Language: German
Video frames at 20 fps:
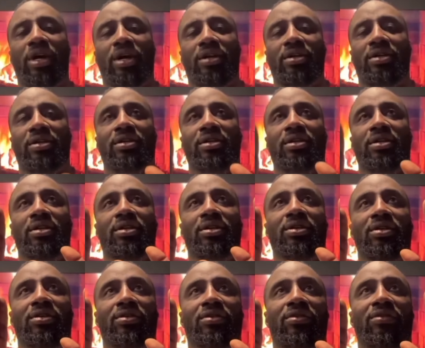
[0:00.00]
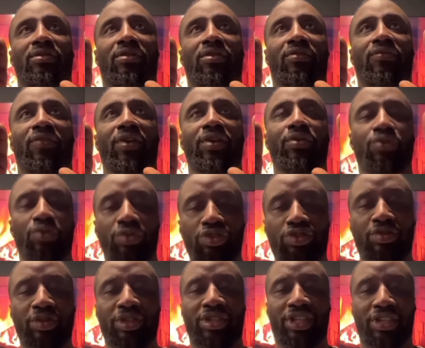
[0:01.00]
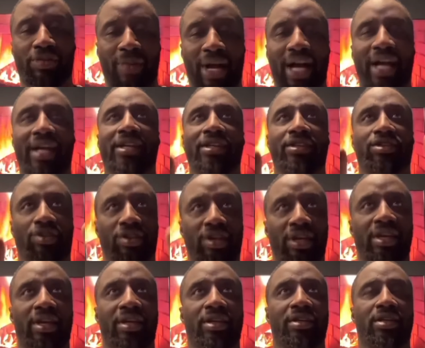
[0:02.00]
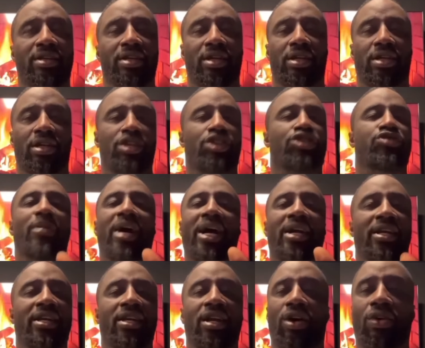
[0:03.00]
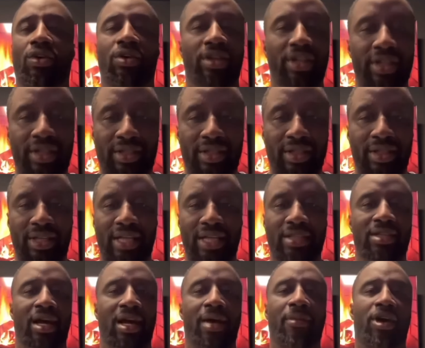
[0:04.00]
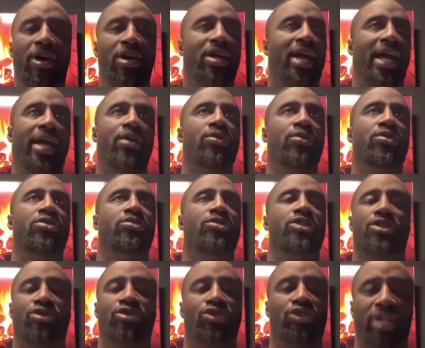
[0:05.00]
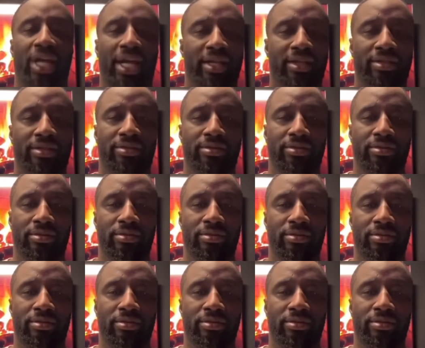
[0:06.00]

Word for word: Guck mal, wenn Roos mich nicht mag, ist okay. Ich mag ihn auch nicht. Das ist aber kein Grund, um sich zu streiten.